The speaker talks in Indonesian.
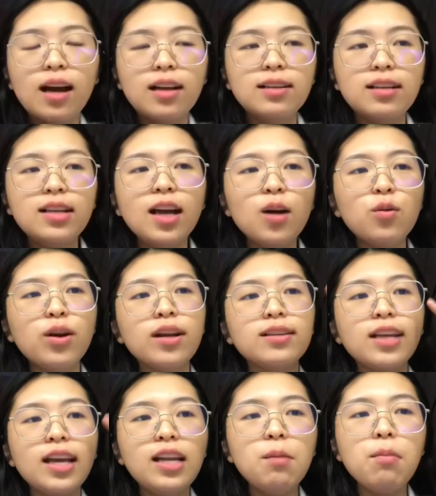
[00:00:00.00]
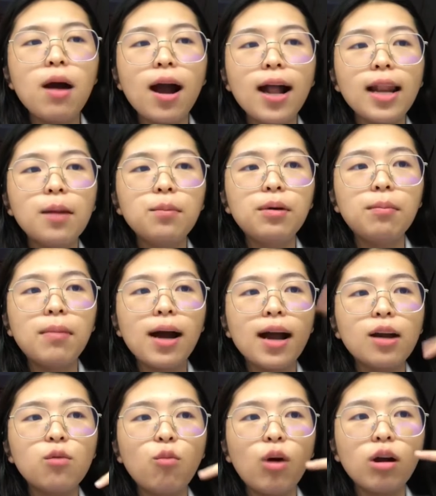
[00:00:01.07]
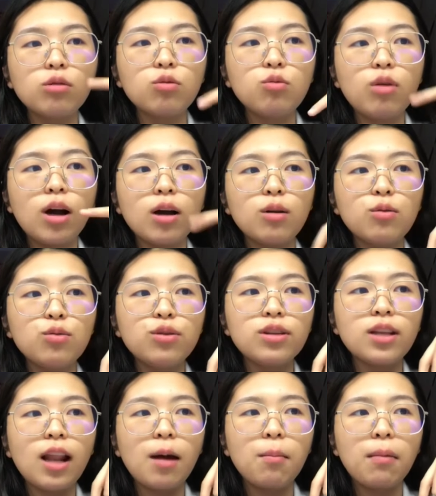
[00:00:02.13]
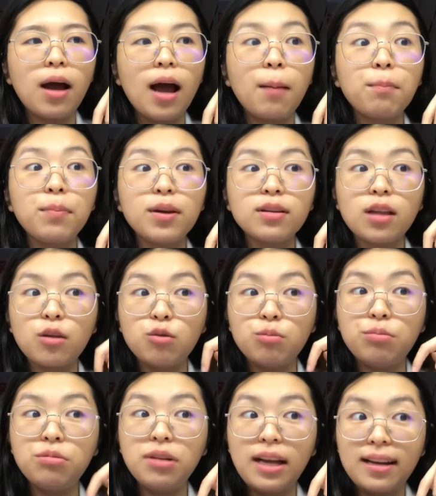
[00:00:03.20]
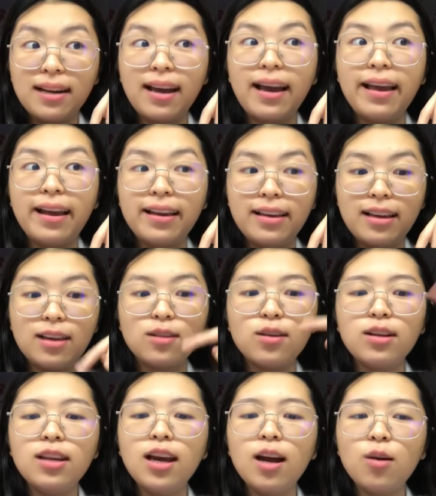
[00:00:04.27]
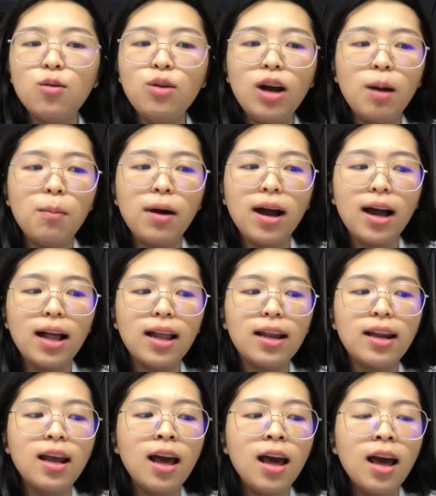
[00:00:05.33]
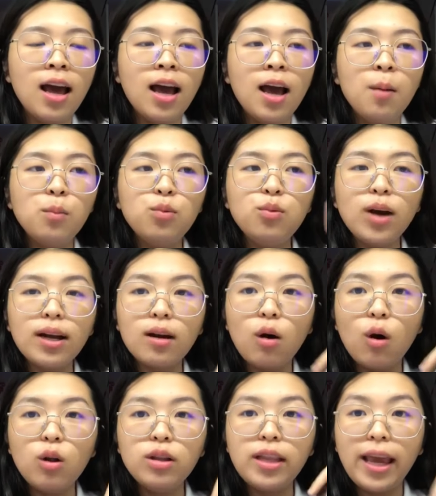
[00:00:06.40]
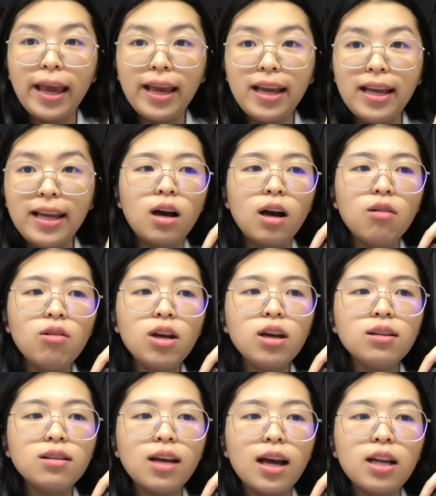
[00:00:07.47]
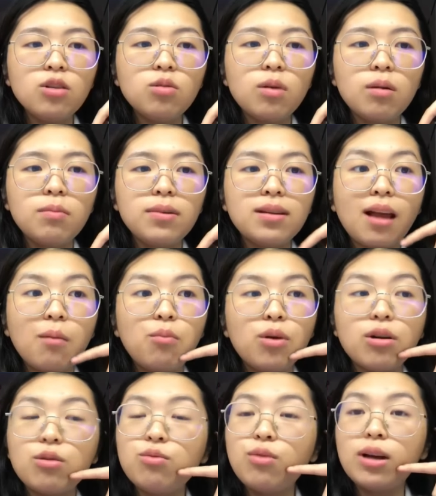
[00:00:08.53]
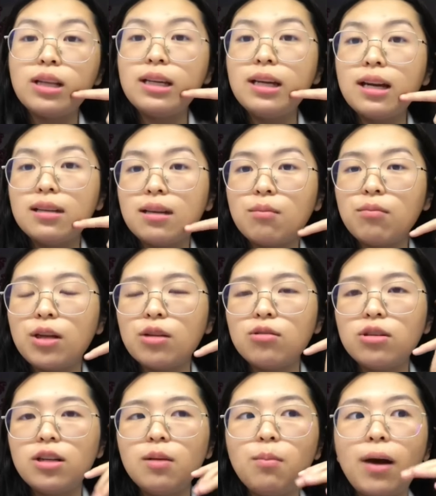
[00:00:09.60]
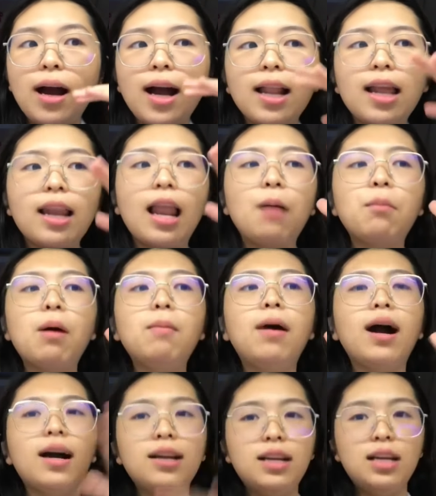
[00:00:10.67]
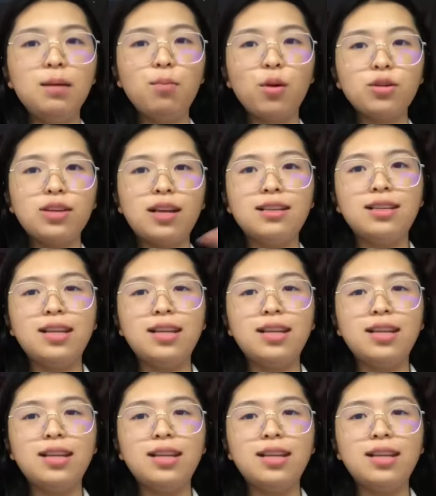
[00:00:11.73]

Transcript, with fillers: jadi aku rasa ini bakalan memakan waktu aku selama hampir satu bulan kayaknya soalnya aku nggak bakalan buat all day aku yang sehari cuma bisa buat 2-3 jam gitu jadi bakalan lama banget ini prosesnya